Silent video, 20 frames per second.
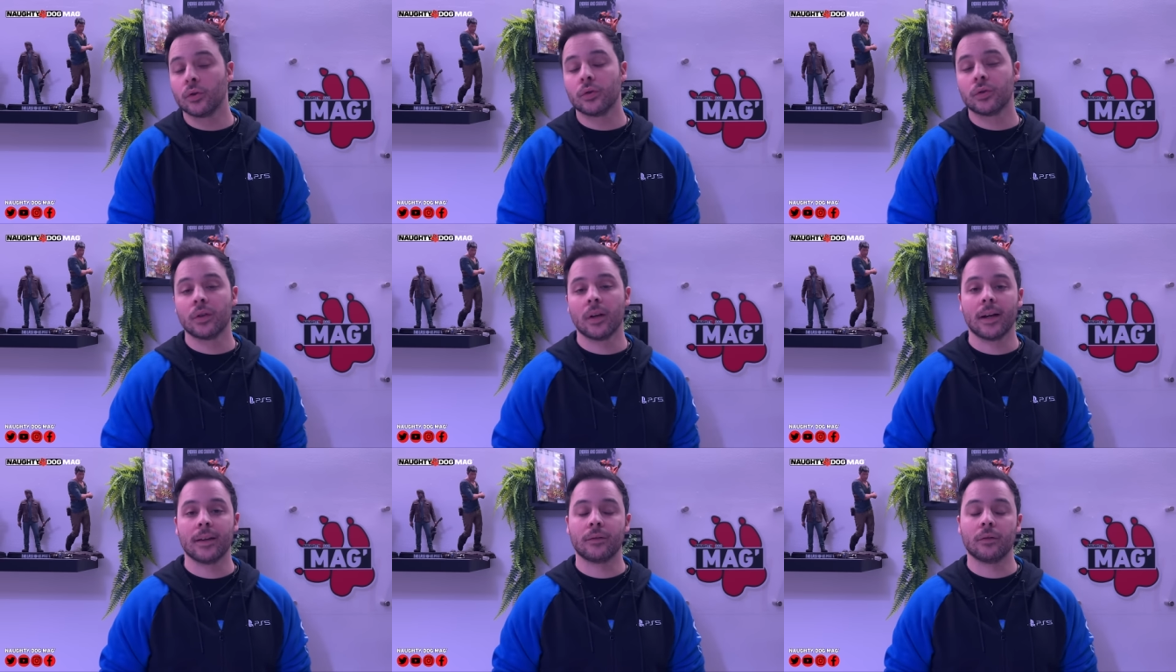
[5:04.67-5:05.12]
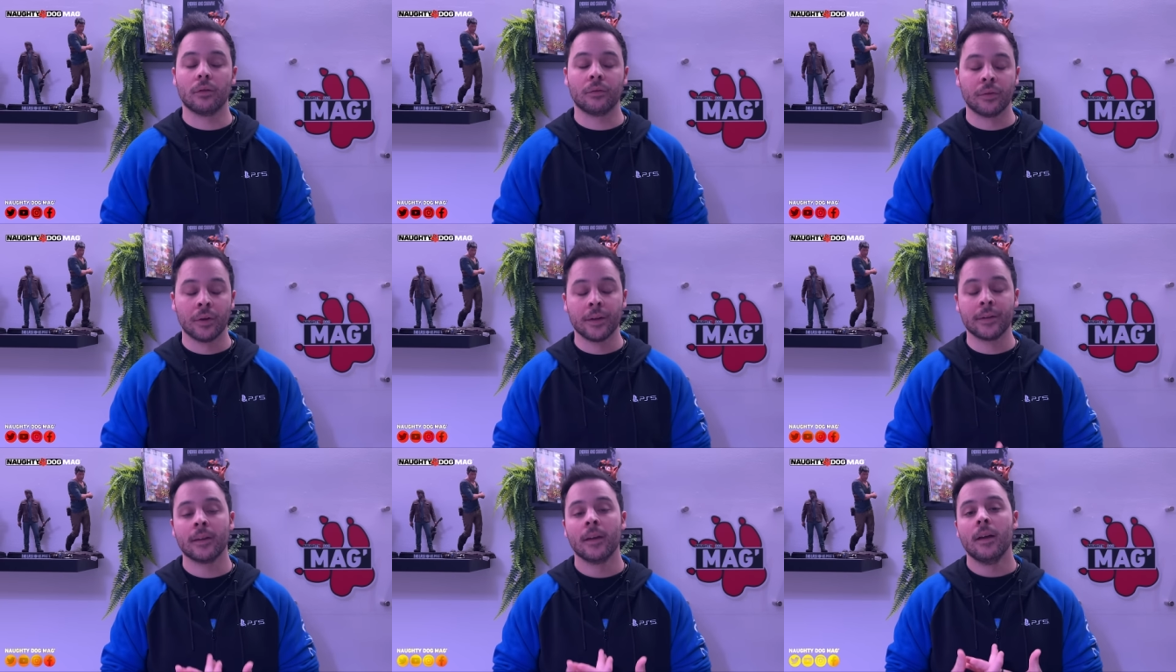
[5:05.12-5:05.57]
The Last of
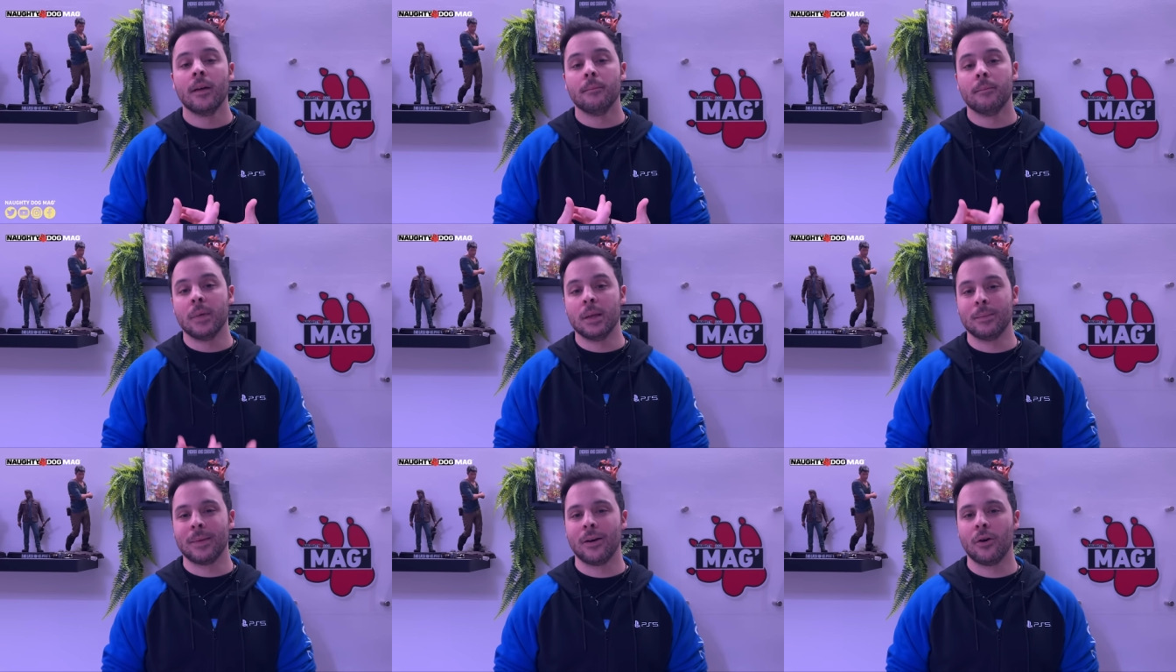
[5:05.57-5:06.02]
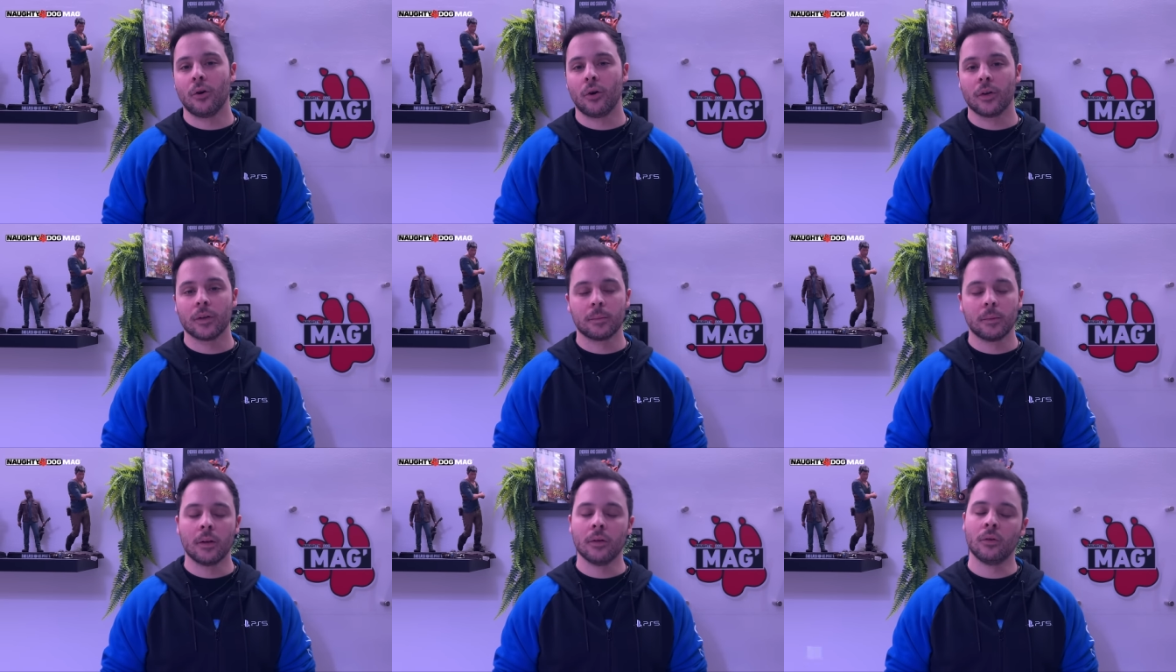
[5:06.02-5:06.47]
Us, mais
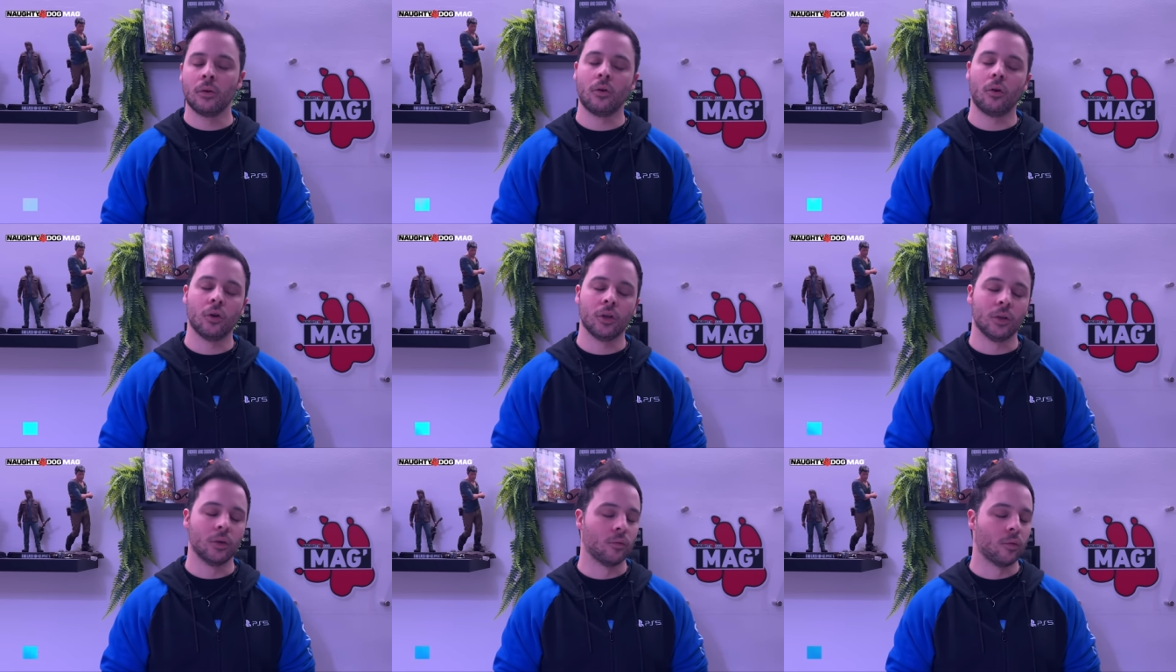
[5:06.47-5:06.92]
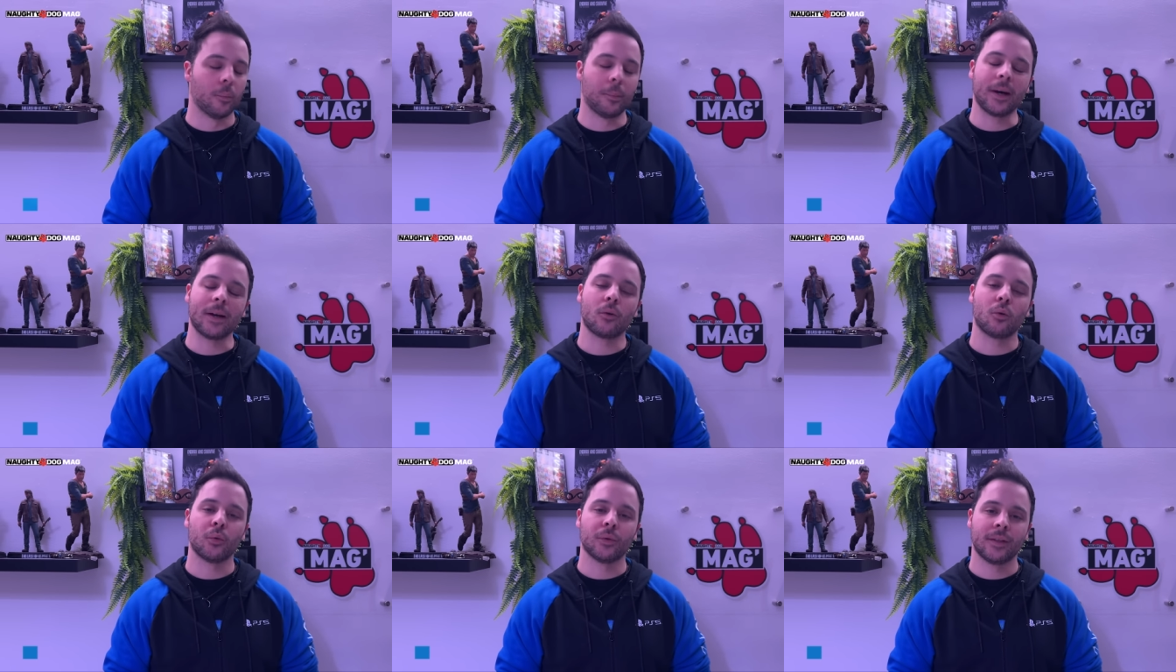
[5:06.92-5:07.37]
malheureusement non, il ne faut
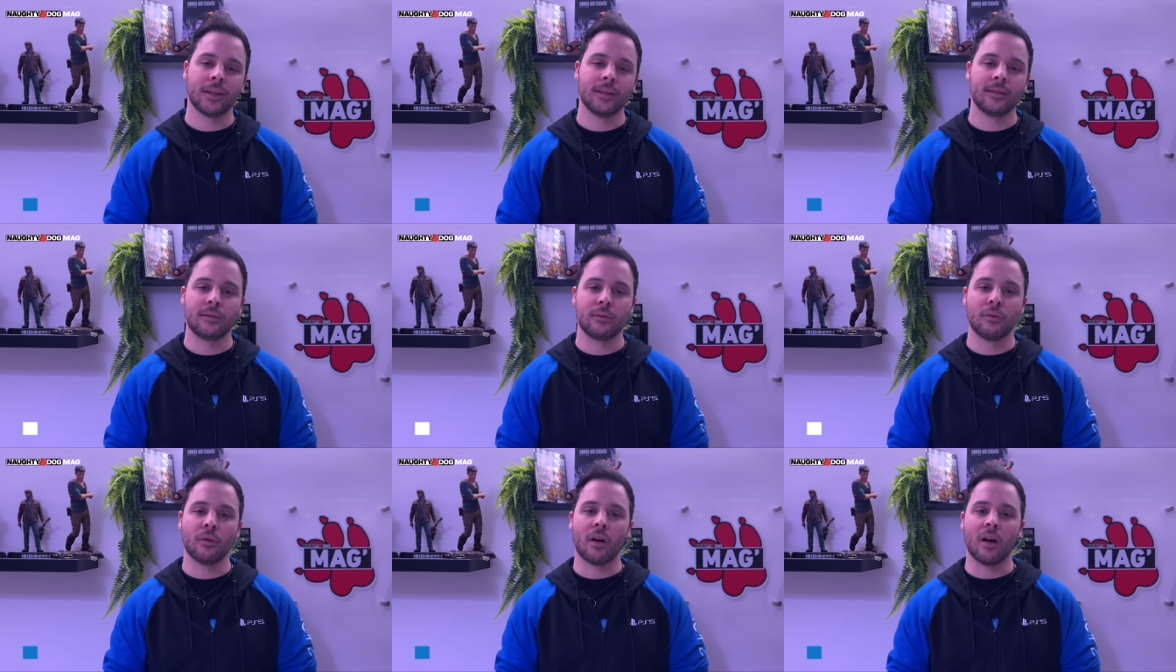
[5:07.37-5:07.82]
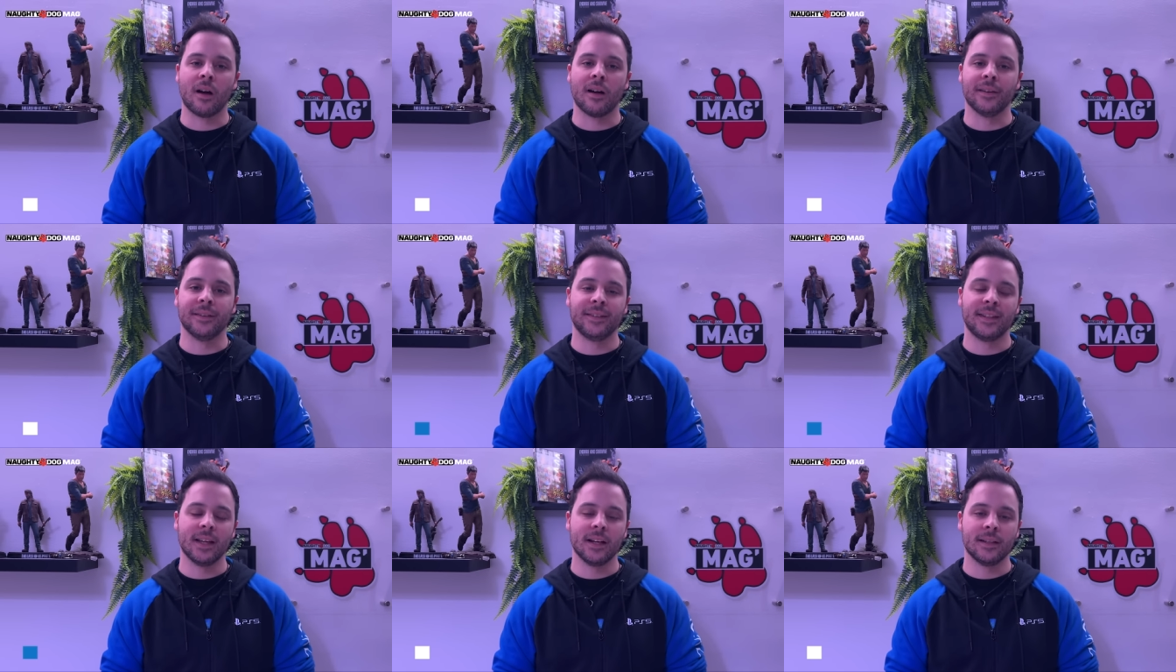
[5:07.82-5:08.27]
pas compter sur
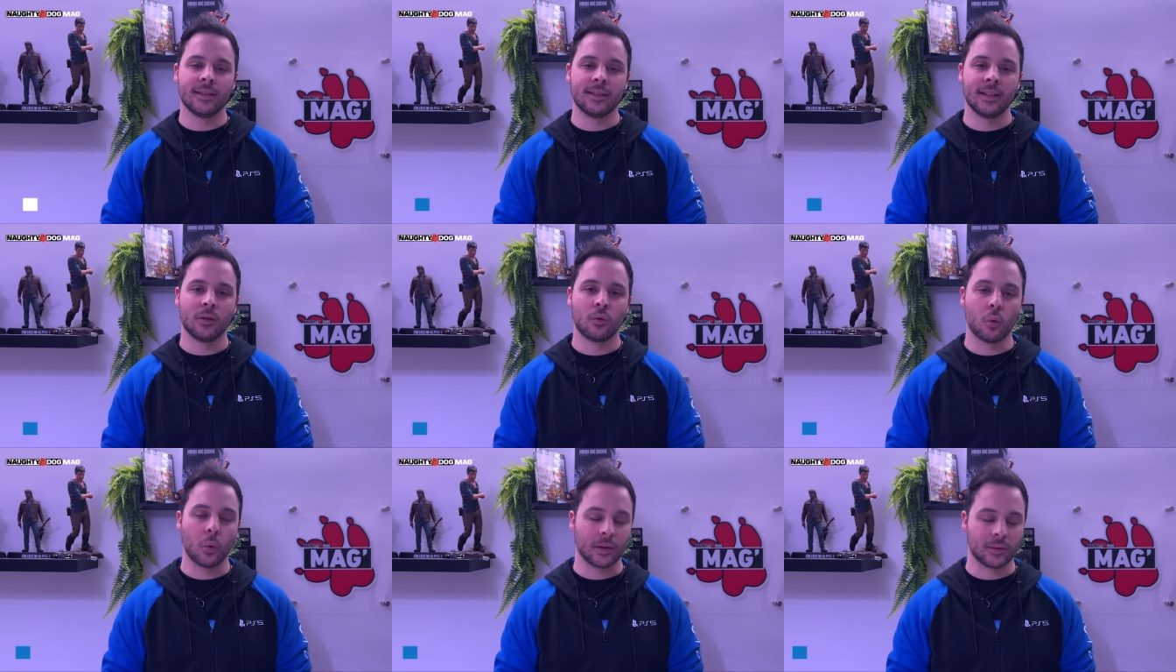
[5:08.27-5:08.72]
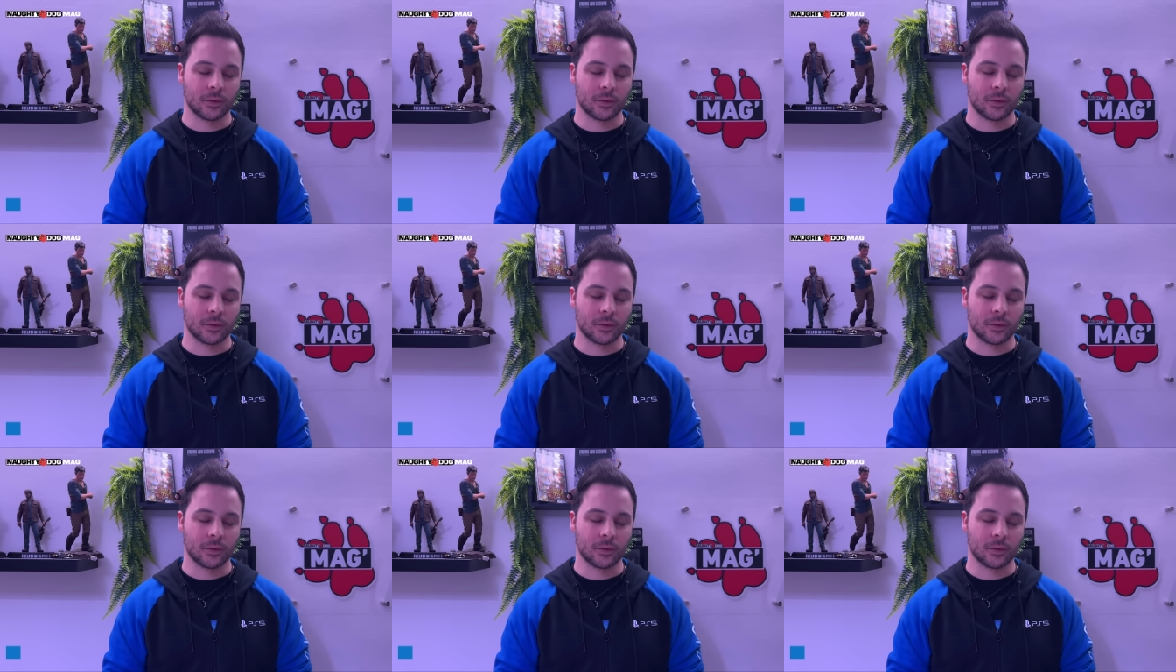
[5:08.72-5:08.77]
un DLC quoi que